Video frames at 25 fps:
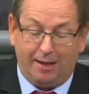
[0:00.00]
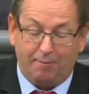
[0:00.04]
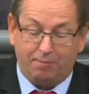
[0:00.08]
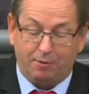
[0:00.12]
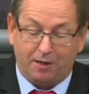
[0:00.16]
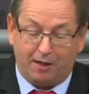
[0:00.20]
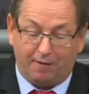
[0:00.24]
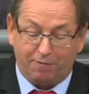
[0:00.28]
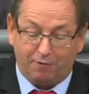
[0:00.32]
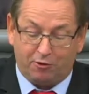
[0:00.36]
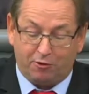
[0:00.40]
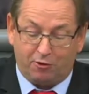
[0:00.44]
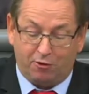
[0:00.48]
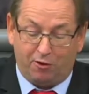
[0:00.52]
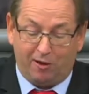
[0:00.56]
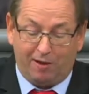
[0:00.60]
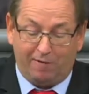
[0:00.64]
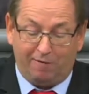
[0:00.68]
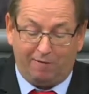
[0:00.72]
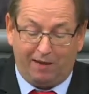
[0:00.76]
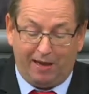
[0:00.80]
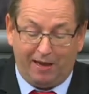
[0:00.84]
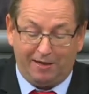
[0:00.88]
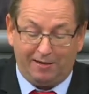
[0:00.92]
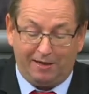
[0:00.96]

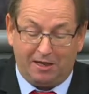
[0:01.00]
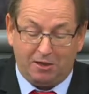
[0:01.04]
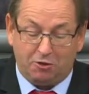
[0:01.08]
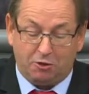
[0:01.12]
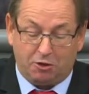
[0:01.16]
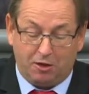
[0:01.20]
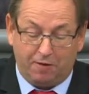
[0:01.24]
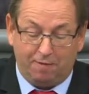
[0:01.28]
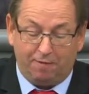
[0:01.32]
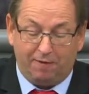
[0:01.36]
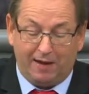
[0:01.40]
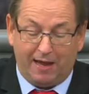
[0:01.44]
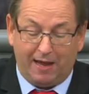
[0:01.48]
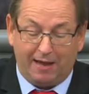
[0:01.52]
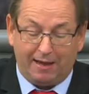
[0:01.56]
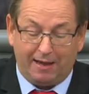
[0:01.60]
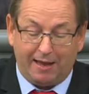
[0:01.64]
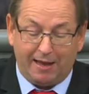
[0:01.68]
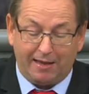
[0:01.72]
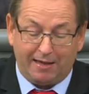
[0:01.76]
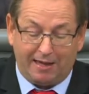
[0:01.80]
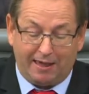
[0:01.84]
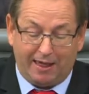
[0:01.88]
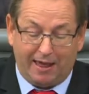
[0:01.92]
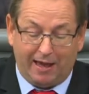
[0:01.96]
Erbschaftssteuer wegen in
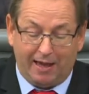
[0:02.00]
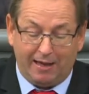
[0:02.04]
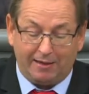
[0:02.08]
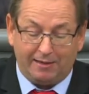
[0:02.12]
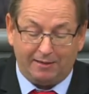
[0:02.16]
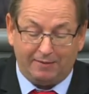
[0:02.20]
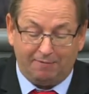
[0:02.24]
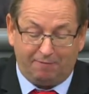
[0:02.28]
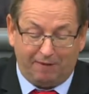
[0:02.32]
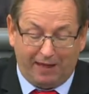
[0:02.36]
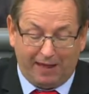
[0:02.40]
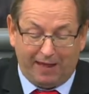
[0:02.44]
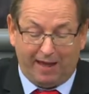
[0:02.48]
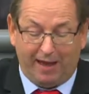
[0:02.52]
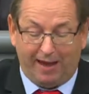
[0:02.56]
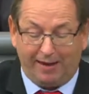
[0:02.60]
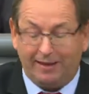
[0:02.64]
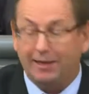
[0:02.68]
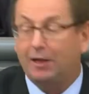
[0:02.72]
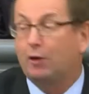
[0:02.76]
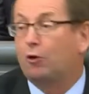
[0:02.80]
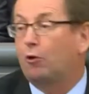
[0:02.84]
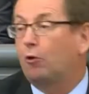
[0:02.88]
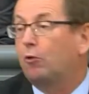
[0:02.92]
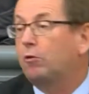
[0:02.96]
Schieflage geraten, wäre
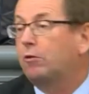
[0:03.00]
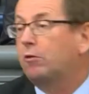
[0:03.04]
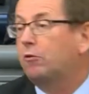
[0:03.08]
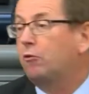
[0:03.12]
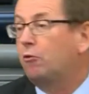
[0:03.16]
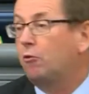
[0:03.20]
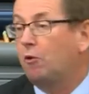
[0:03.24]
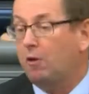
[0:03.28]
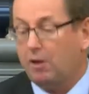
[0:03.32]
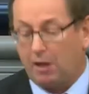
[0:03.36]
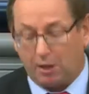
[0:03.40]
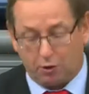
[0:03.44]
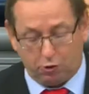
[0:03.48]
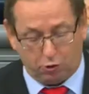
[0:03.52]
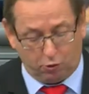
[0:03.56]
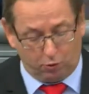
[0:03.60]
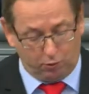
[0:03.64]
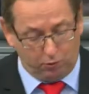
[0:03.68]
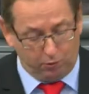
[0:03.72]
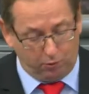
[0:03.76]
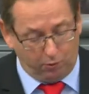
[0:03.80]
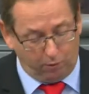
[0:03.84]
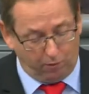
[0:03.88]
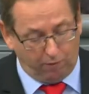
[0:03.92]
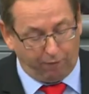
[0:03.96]
eine großzügige
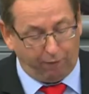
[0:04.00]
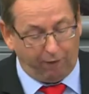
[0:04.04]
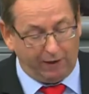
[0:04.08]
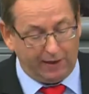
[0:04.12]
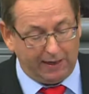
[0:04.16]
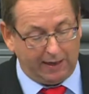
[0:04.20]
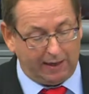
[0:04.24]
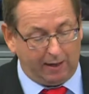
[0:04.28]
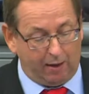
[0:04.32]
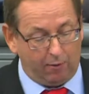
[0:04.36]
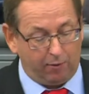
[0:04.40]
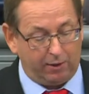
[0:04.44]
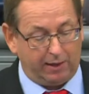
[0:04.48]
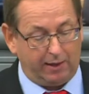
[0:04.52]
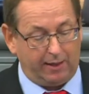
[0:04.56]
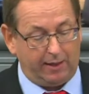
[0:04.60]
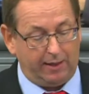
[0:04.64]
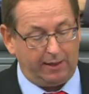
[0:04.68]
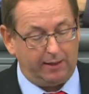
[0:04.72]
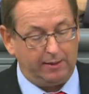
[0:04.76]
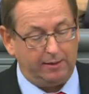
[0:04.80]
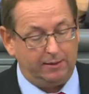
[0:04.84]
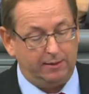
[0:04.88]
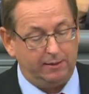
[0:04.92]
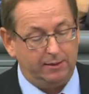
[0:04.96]
Stundung völlig
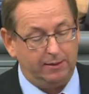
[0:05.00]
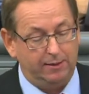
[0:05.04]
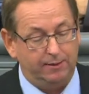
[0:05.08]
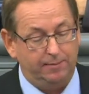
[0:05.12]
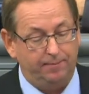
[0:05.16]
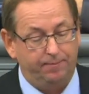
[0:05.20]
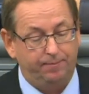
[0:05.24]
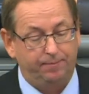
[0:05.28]
ausreichend.